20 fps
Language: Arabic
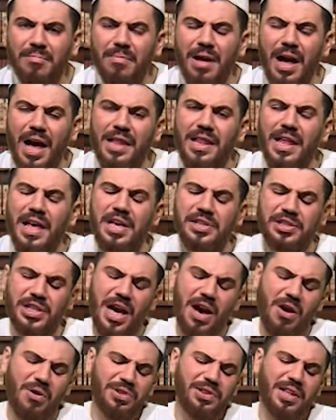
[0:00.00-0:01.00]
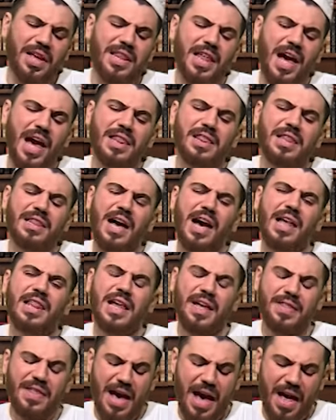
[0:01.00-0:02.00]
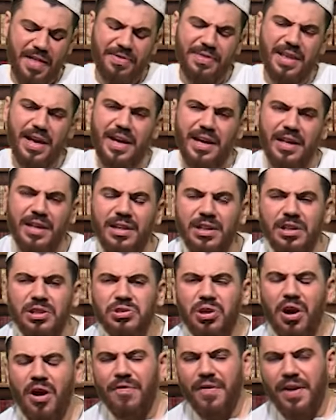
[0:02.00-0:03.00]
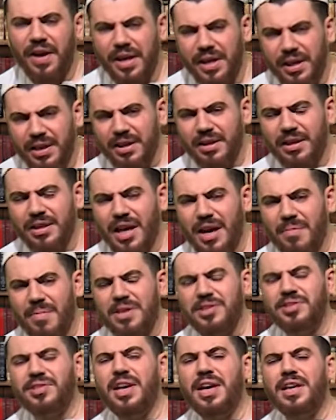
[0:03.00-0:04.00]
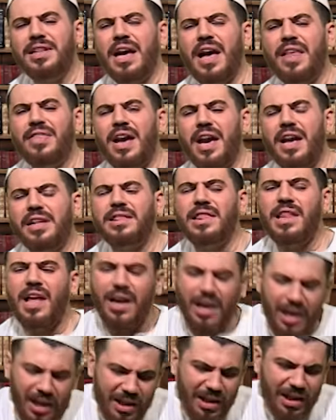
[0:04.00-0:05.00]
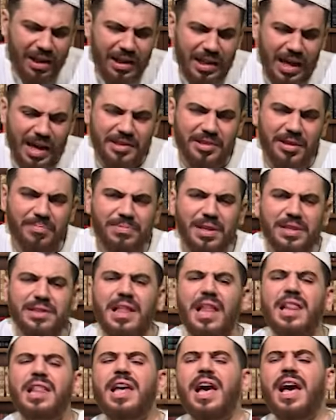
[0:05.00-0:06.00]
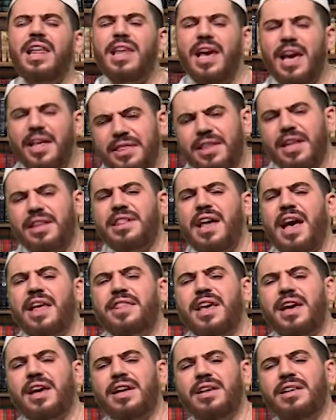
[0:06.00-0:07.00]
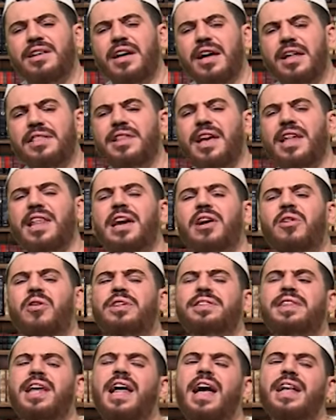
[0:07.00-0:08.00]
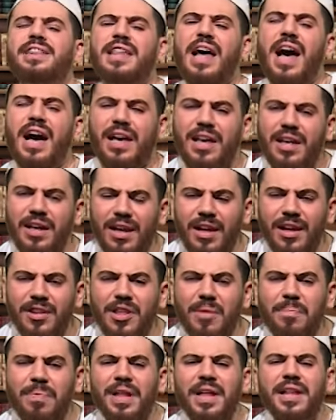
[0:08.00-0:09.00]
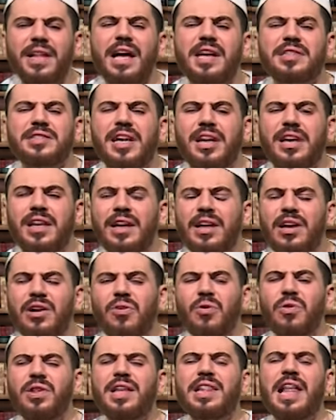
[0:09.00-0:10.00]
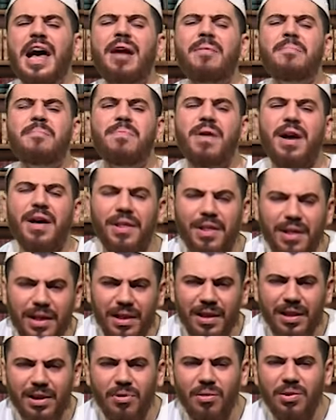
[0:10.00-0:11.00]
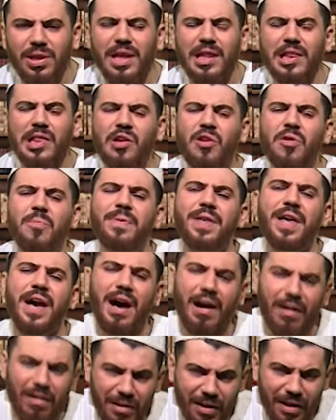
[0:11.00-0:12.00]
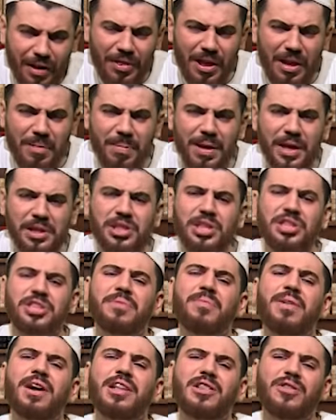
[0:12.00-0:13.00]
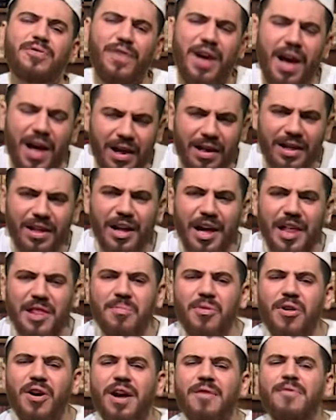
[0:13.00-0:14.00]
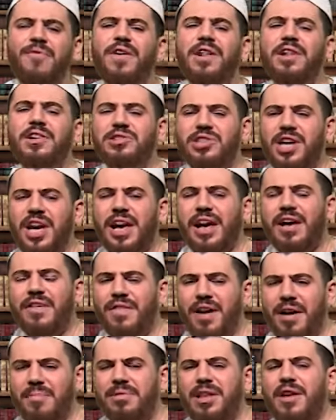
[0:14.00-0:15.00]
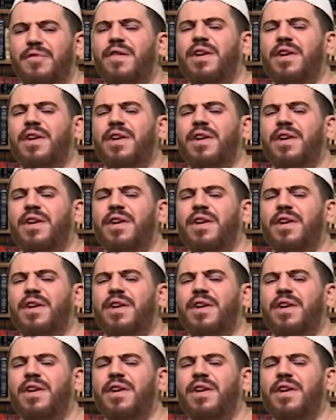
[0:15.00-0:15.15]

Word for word: معليش يا اختي الحل الحل انا عندي شوفي كيما السيد هذا يطلق لازم تطلقي عليه انت ثاني ديري كونتراتاك دبري راسك كولي العنبر كولي اللوبيا ضربي حشيش مقطفه المهم فرجيه فهمتي